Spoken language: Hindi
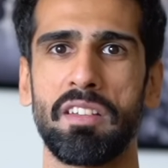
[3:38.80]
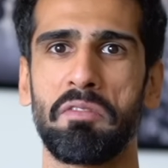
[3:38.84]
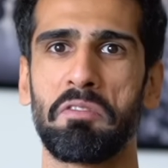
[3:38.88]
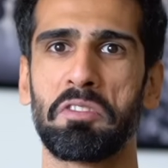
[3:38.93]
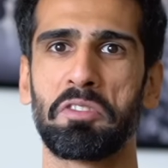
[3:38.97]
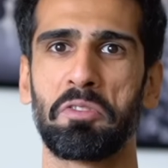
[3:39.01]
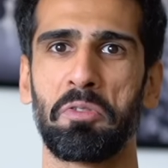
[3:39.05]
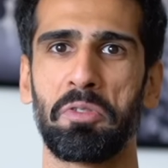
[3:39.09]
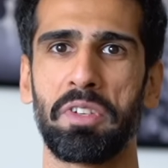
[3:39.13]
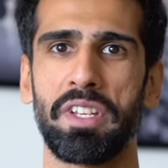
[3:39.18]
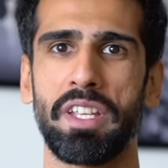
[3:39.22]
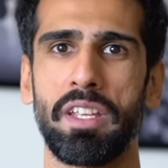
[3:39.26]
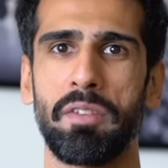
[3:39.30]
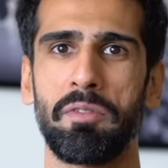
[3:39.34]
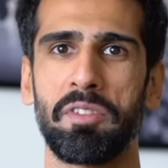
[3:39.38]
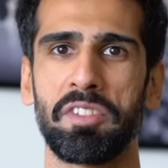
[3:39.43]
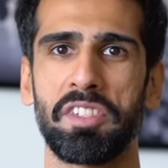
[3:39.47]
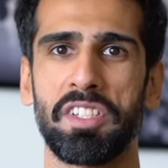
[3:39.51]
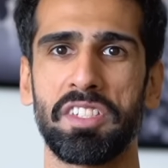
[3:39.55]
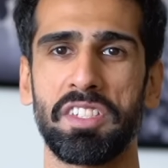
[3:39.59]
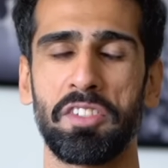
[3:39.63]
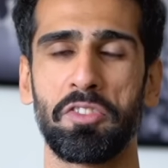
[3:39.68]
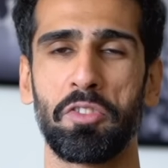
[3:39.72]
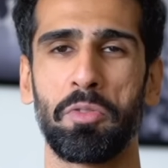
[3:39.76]
लेवल्स होने की
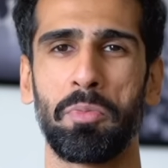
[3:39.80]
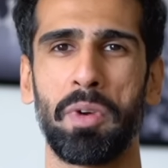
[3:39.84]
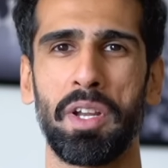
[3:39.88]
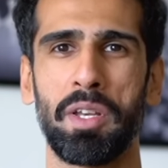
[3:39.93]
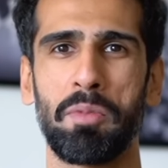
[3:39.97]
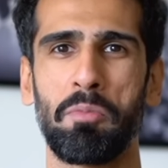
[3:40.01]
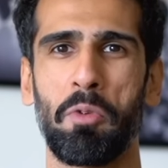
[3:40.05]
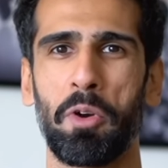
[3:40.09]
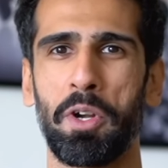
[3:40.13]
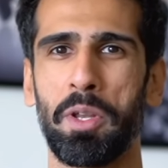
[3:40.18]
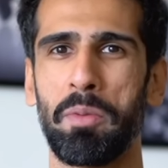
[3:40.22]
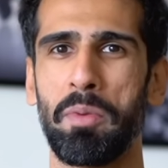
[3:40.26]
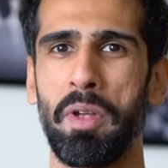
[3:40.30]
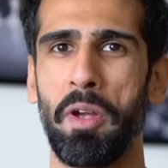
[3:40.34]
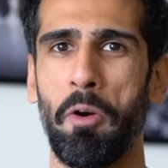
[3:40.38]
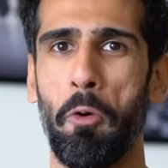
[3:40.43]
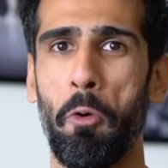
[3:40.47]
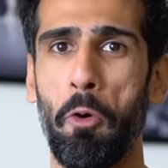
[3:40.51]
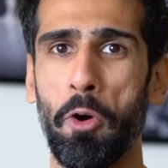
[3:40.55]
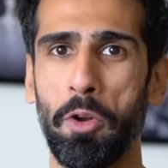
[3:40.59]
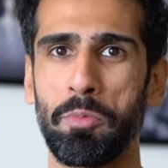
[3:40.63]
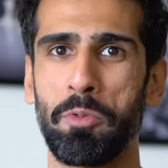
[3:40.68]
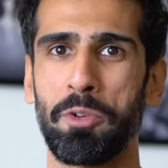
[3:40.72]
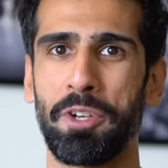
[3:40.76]
वजह से जो हमारी बॉडी में
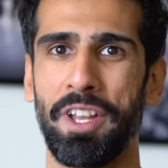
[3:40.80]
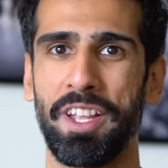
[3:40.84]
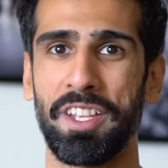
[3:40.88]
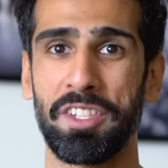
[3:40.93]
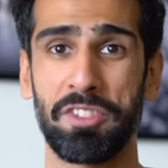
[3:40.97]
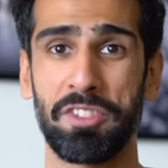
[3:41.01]
हारमोन है